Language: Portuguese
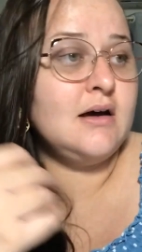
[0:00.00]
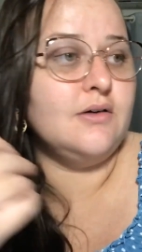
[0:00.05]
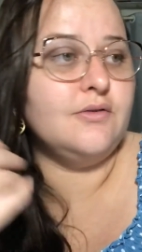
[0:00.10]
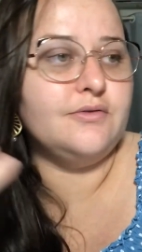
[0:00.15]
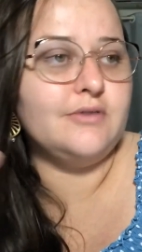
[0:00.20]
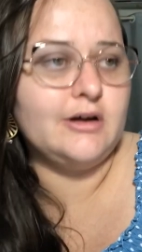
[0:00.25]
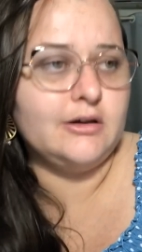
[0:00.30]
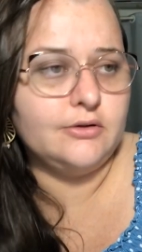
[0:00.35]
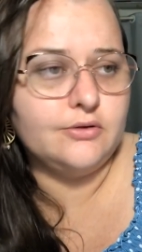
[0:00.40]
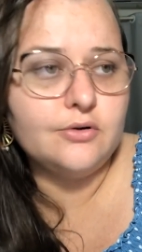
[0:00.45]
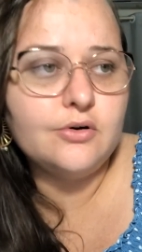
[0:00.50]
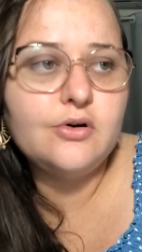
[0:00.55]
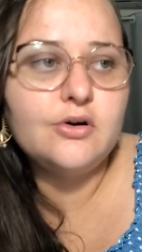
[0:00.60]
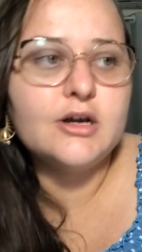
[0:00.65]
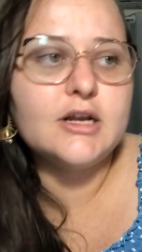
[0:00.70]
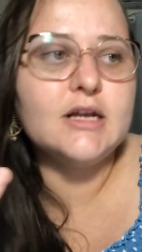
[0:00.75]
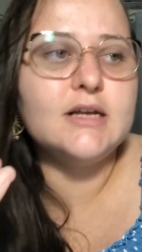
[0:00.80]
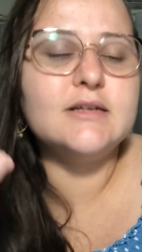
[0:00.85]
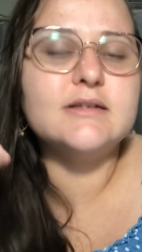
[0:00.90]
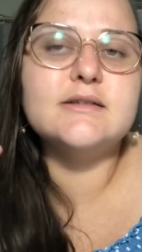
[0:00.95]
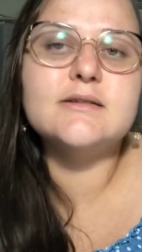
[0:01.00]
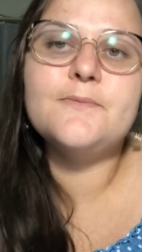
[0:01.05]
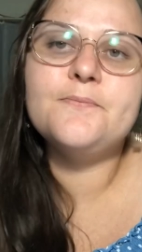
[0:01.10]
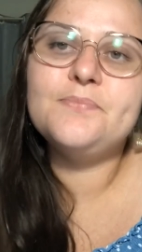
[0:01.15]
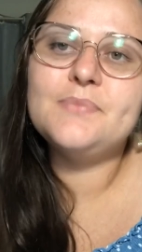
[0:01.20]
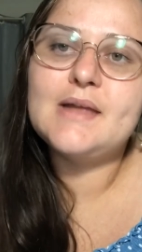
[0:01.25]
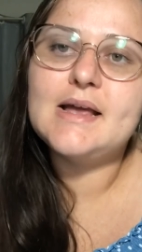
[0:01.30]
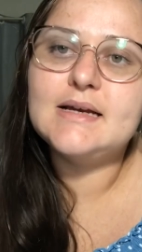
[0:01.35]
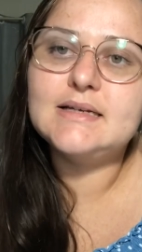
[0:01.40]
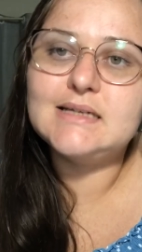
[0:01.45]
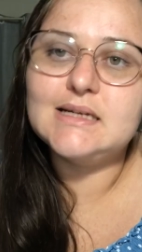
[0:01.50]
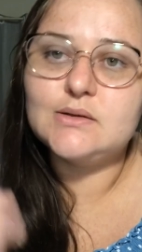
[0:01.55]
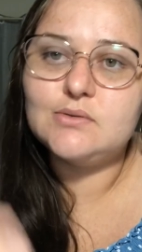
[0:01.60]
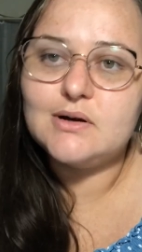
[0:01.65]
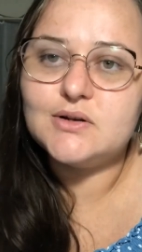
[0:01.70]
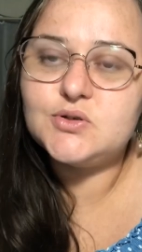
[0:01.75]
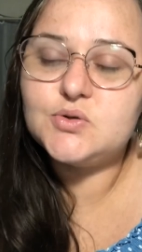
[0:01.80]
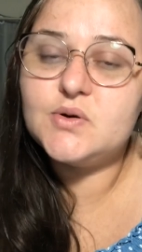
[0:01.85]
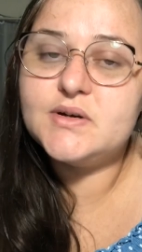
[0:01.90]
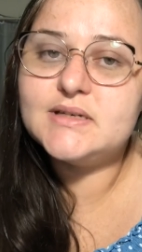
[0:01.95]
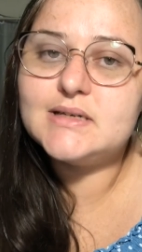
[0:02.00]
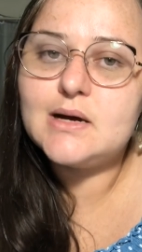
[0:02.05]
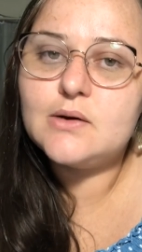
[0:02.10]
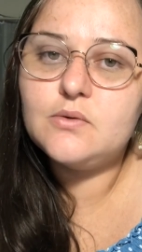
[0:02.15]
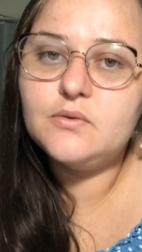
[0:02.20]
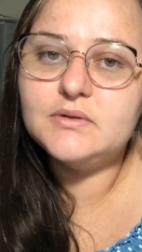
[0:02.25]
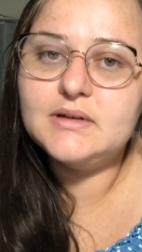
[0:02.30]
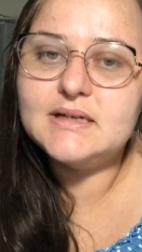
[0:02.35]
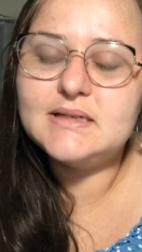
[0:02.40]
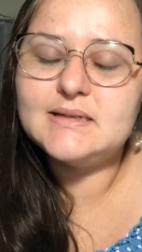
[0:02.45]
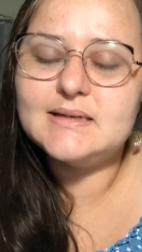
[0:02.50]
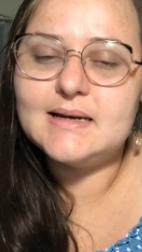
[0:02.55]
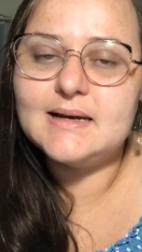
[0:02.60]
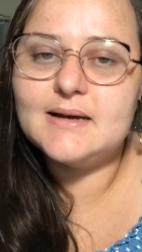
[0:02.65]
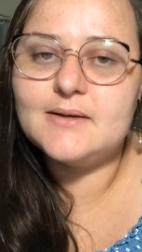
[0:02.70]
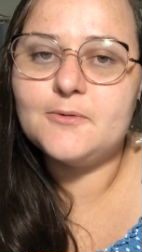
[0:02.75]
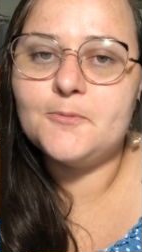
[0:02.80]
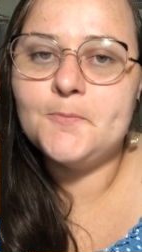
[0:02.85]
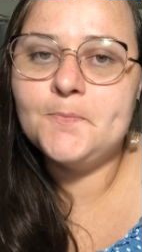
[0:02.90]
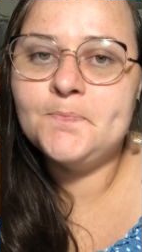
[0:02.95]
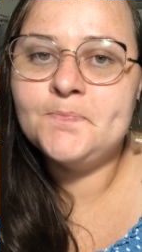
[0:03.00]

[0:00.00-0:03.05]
valores, situações que aconteceram.